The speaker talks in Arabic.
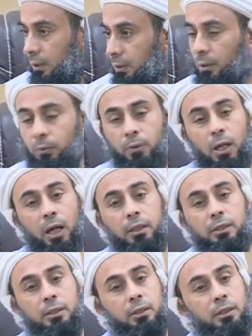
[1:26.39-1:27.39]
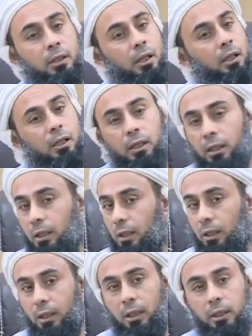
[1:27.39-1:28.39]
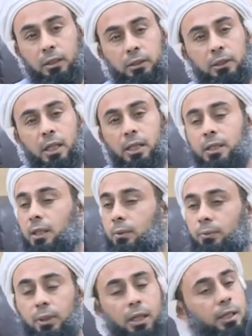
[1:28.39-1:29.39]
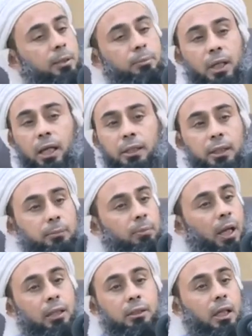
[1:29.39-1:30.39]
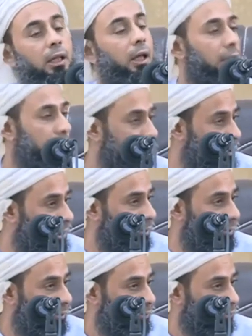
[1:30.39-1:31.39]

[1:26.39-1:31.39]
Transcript: للقرآن تأثير غريب عجيب حتى على غير المسلمين